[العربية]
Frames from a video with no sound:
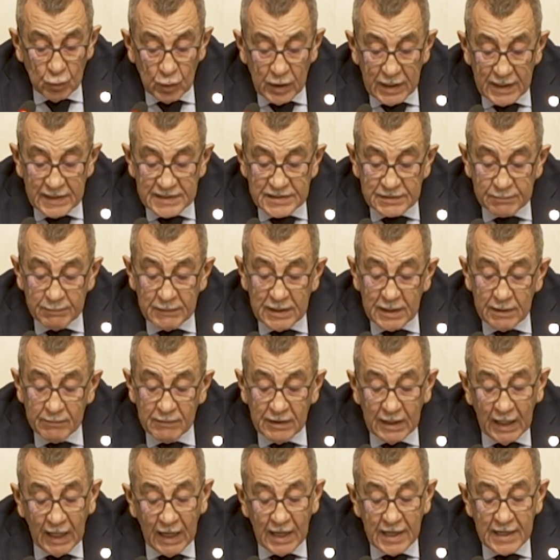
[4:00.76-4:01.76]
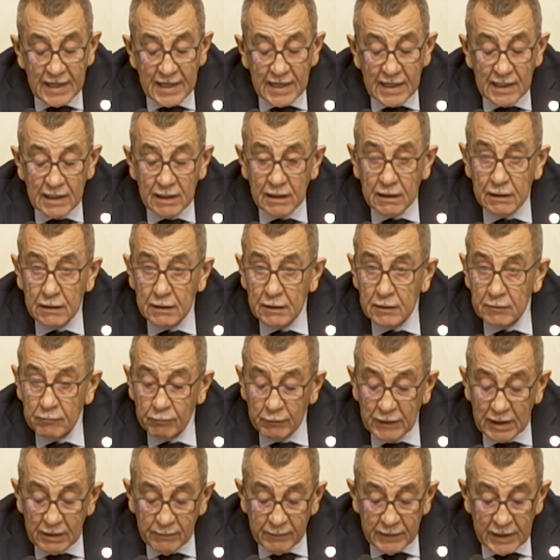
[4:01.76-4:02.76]
واسباب الحياه
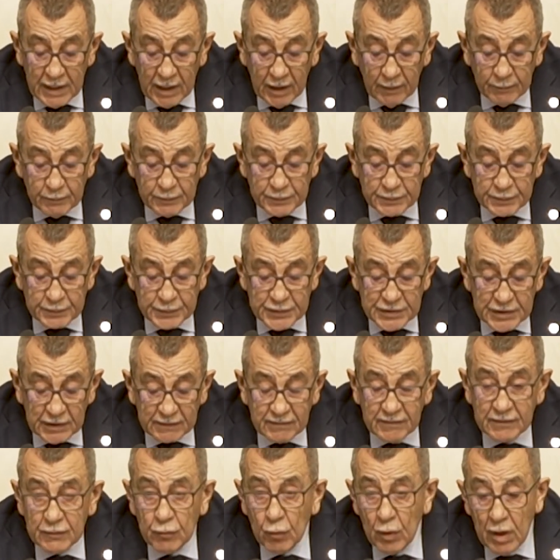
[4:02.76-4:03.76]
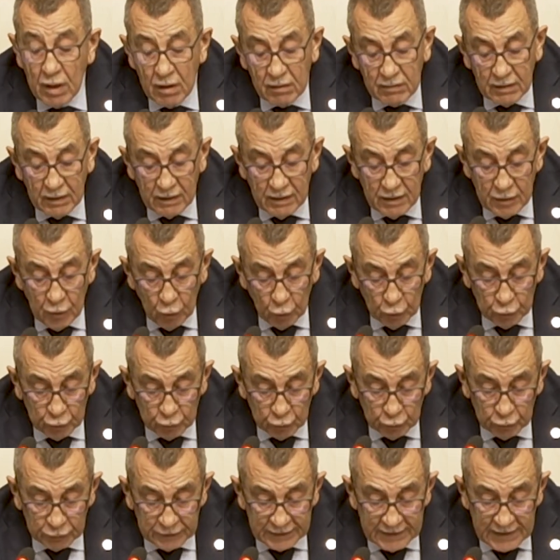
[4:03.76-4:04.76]
بل بابسط واقل
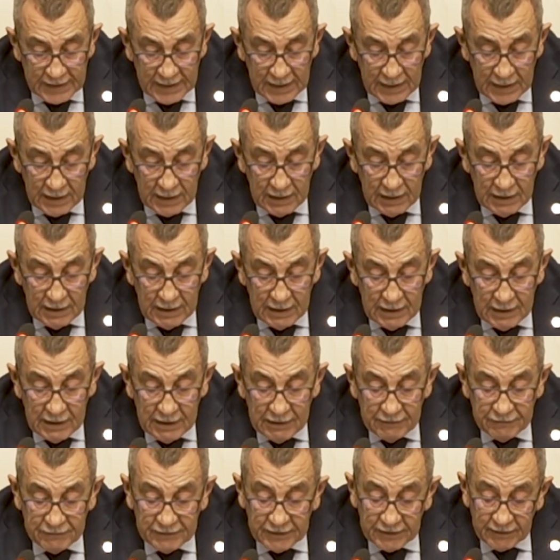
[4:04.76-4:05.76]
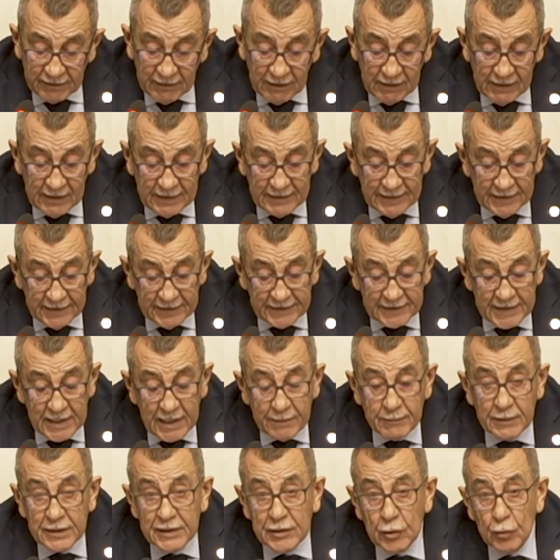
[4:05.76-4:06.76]
حدودها في ظل
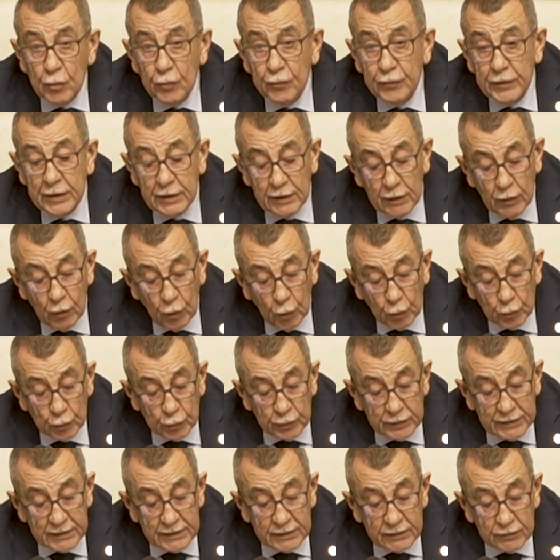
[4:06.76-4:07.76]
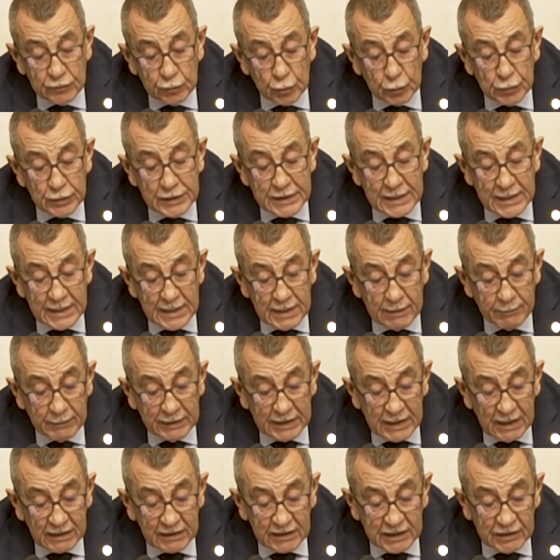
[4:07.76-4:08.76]
انعدام توفير الحدود الدنيا
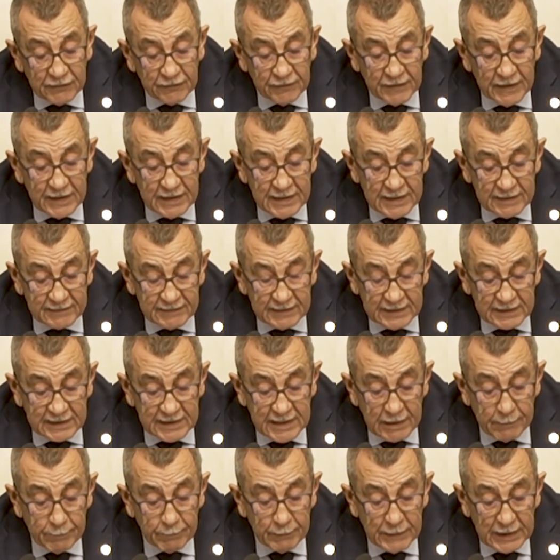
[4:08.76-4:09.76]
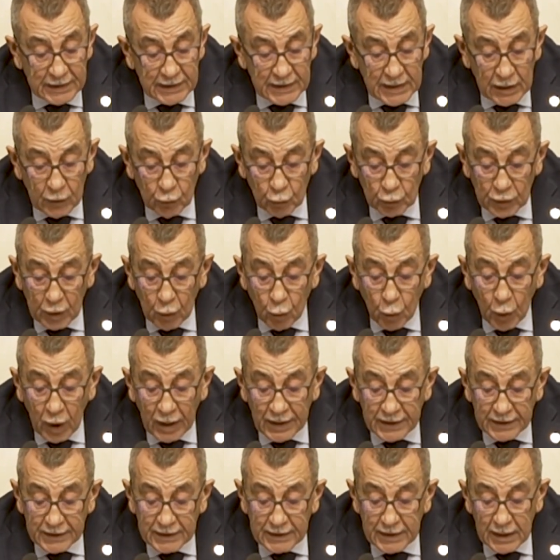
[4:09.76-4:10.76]
من الكفايه كما او
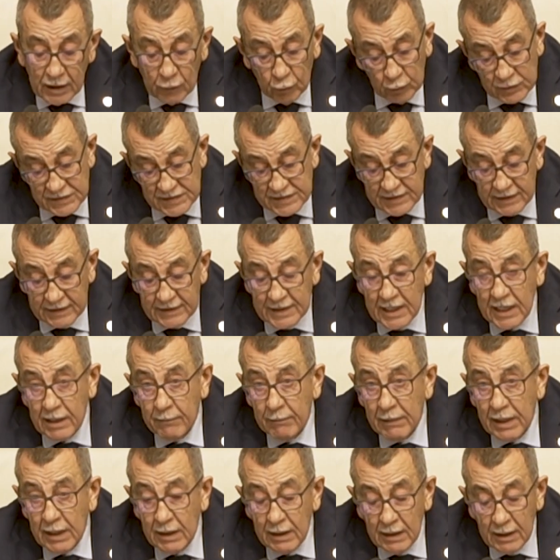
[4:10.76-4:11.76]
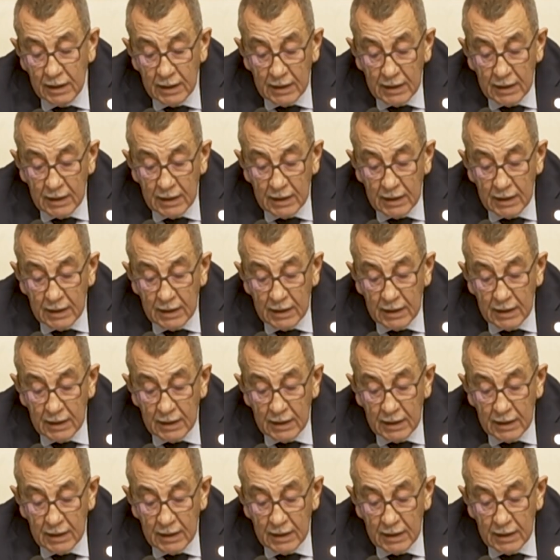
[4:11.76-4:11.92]
نوعا او استدامه